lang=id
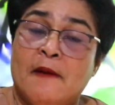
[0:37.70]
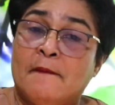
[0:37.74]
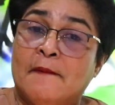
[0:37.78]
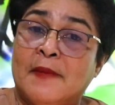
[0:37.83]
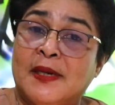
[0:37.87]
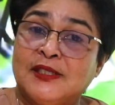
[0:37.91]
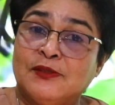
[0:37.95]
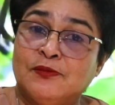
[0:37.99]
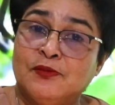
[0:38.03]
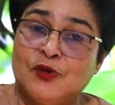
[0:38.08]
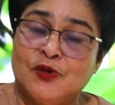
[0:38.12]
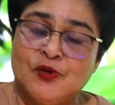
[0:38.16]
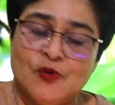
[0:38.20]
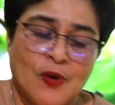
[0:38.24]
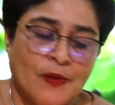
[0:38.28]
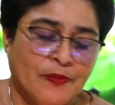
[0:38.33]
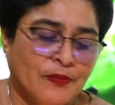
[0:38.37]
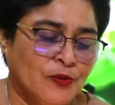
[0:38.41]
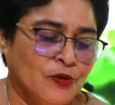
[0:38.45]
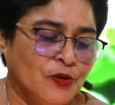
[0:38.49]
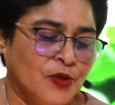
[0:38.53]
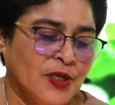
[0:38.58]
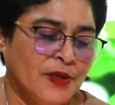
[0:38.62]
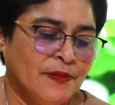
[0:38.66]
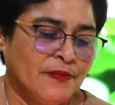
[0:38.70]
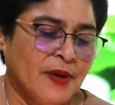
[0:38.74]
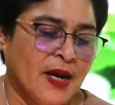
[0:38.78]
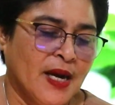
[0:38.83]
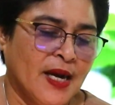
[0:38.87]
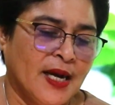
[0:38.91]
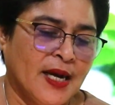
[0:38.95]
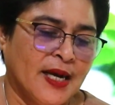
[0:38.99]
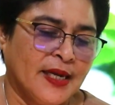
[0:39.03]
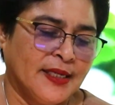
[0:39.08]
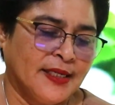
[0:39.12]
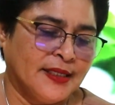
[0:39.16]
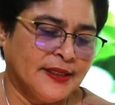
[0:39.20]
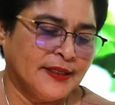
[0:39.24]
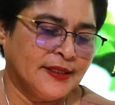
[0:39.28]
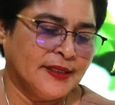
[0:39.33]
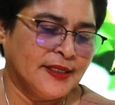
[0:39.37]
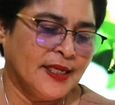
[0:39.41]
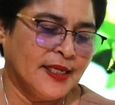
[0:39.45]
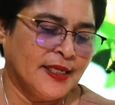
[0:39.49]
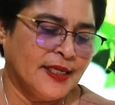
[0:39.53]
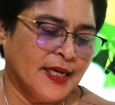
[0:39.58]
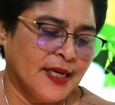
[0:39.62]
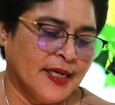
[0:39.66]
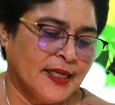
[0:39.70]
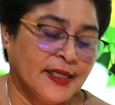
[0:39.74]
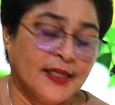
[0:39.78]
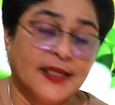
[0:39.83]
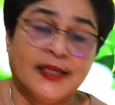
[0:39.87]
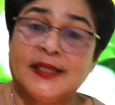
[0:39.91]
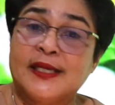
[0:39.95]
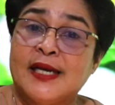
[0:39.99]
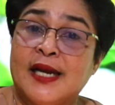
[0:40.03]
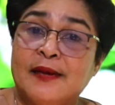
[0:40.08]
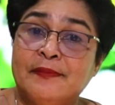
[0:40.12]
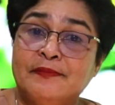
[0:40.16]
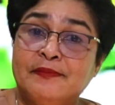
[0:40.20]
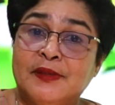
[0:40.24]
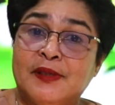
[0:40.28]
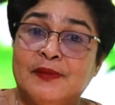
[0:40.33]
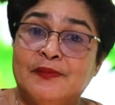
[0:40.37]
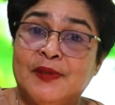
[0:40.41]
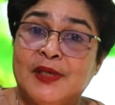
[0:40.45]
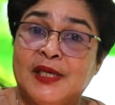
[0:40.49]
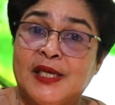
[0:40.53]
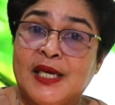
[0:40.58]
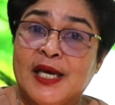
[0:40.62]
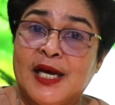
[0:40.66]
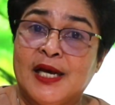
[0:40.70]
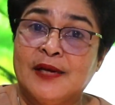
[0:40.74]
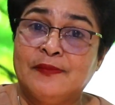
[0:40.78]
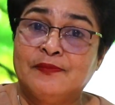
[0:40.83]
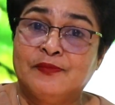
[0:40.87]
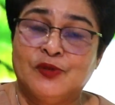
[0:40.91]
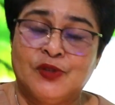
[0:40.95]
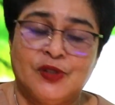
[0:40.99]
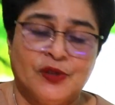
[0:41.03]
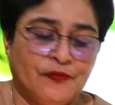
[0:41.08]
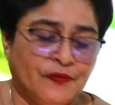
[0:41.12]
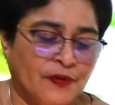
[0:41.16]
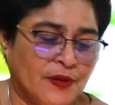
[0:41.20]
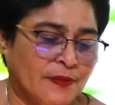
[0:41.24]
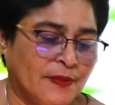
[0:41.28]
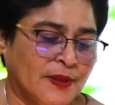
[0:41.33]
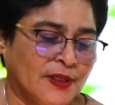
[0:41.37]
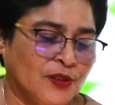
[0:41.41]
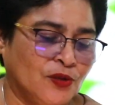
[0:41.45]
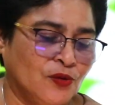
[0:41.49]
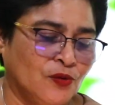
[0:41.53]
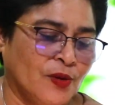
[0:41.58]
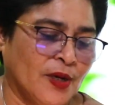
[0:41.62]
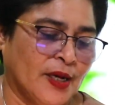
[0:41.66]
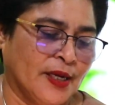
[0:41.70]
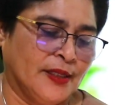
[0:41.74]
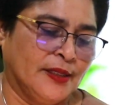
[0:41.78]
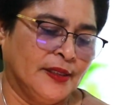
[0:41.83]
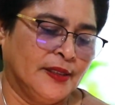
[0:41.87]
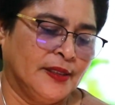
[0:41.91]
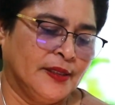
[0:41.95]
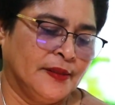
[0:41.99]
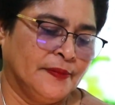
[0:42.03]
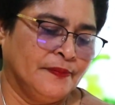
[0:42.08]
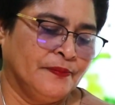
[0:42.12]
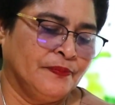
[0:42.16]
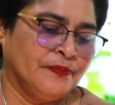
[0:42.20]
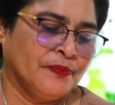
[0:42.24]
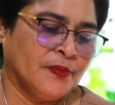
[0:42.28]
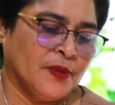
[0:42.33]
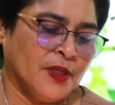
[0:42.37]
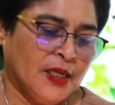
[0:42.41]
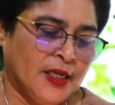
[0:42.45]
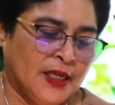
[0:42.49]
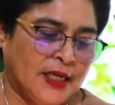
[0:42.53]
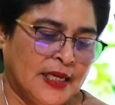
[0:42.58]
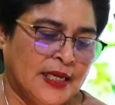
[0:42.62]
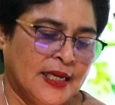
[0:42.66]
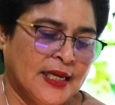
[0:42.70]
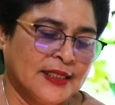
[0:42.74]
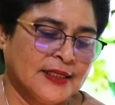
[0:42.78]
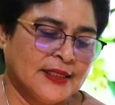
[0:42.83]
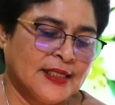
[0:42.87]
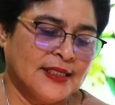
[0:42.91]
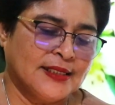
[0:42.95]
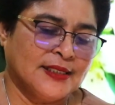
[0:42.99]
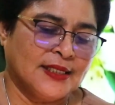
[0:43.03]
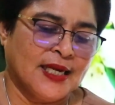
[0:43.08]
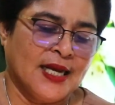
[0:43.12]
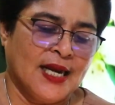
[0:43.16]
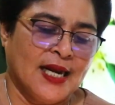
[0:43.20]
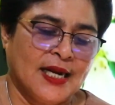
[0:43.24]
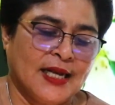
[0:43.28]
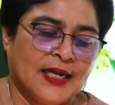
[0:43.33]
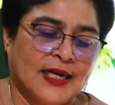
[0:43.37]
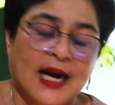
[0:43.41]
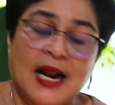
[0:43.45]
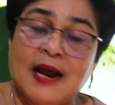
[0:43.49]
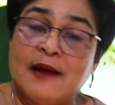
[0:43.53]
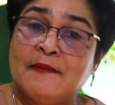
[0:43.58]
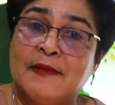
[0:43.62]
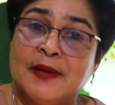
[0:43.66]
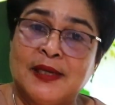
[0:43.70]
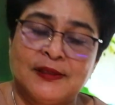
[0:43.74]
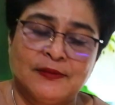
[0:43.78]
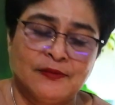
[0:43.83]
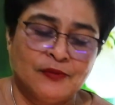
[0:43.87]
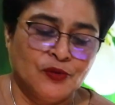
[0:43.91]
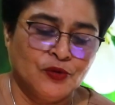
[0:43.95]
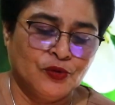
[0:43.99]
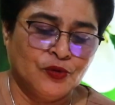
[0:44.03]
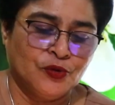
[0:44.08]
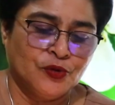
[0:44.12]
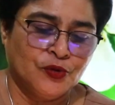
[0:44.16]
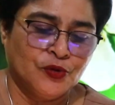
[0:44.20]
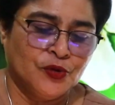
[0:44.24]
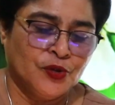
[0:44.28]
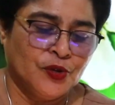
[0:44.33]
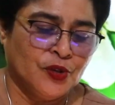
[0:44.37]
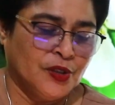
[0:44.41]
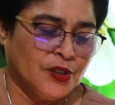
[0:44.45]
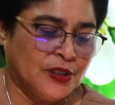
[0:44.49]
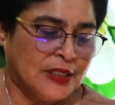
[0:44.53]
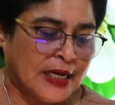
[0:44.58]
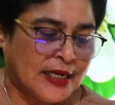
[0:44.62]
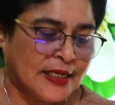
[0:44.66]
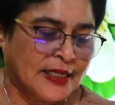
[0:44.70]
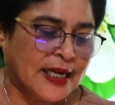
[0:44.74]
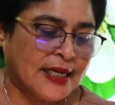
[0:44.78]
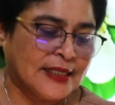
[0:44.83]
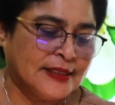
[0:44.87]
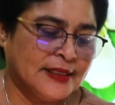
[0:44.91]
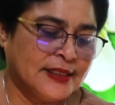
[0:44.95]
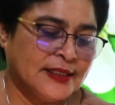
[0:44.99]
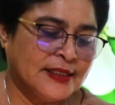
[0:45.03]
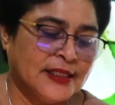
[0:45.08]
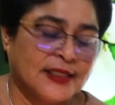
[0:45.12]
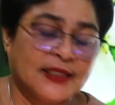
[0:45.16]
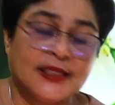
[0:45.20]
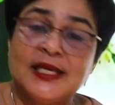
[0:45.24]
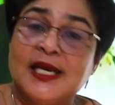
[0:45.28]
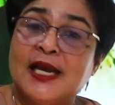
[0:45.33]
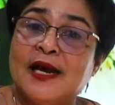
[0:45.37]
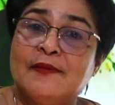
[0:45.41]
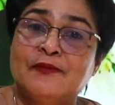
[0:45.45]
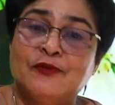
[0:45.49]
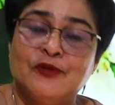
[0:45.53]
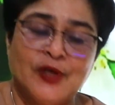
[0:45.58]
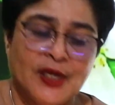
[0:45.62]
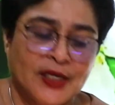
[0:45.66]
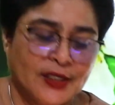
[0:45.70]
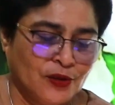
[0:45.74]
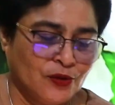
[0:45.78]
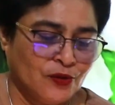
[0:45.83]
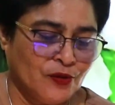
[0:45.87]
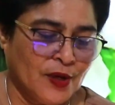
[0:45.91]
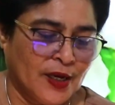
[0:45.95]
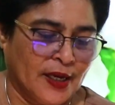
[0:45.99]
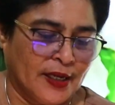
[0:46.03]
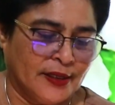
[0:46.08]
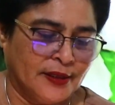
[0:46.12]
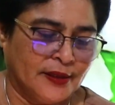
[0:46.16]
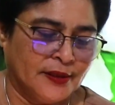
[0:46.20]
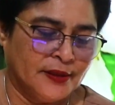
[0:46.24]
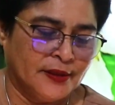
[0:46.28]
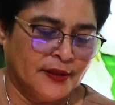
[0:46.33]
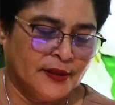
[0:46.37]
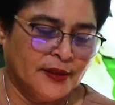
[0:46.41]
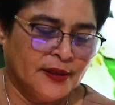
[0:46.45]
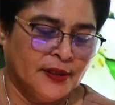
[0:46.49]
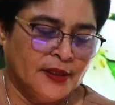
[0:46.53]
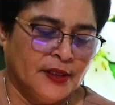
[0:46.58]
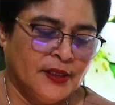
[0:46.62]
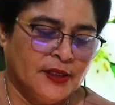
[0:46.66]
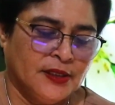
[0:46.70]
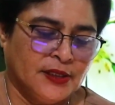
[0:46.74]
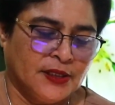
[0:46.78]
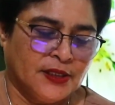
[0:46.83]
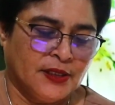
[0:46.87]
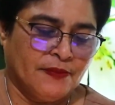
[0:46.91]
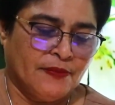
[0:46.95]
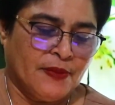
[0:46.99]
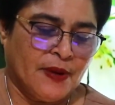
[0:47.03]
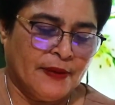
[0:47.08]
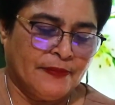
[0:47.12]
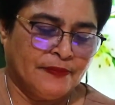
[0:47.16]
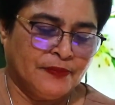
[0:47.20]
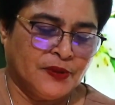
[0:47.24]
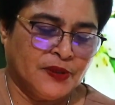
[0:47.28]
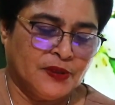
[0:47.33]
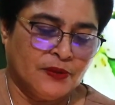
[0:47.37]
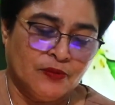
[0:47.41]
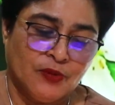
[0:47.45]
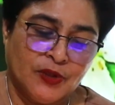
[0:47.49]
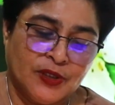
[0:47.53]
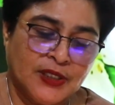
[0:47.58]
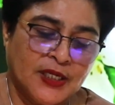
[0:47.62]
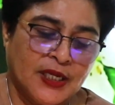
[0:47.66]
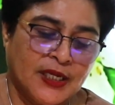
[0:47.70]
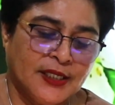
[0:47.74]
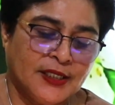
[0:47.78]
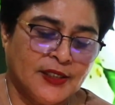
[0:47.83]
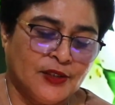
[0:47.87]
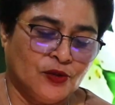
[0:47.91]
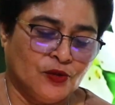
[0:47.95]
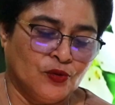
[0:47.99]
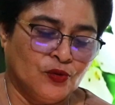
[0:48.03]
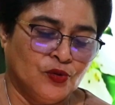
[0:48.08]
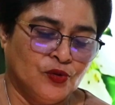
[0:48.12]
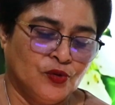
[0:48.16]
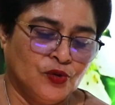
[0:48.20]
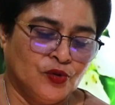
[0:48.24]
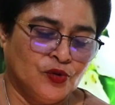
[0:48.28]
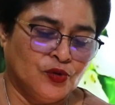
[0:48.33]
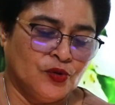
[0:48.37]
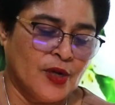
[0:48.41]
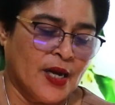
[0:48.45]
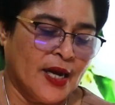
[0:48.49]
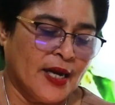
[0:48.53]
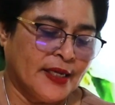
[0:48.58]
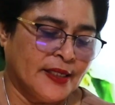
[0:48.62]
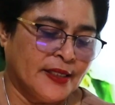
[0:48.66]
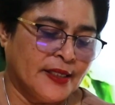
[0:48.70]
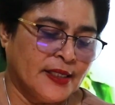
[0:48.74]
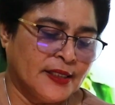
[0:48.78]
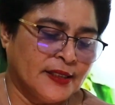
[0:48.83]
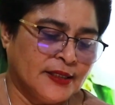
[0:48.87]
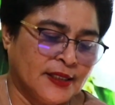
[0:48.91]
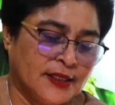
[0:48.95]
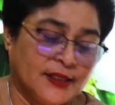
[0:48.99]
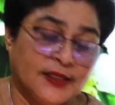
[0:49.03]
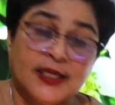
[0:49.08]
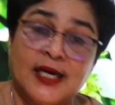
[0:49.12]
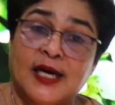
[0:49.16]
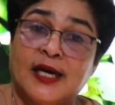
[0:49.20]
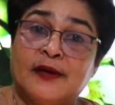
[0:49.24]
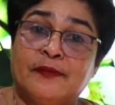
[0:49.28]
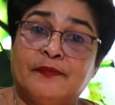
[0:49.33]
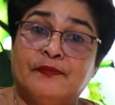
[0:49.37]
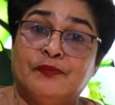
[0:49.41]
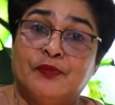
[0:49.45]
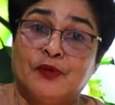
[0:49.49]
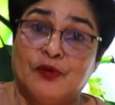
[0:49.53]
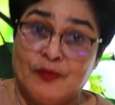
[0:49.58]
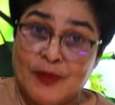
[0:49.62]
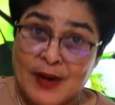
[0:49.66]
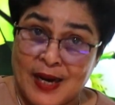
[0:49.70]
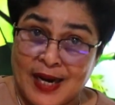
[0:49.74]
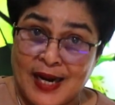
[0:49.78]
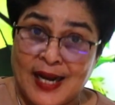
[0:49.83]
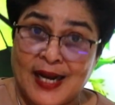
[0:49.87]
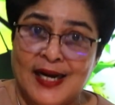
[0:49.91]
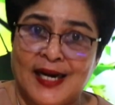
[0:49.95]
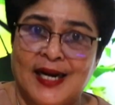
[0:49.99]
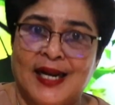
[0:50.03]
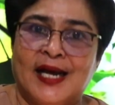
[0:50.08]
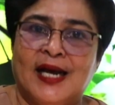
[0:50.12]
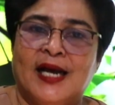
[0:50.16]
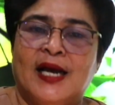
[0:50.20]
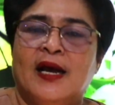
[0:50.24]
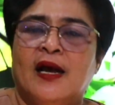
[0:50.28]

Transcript: Mazmur 25 ayatnya yang ke-6 demikian bunyi firman Tuhan. Ingatlah segala rahmatmu dan kasih setiamu ya Tuhan, sebab semuanya itu sudah ada sejak purbakala.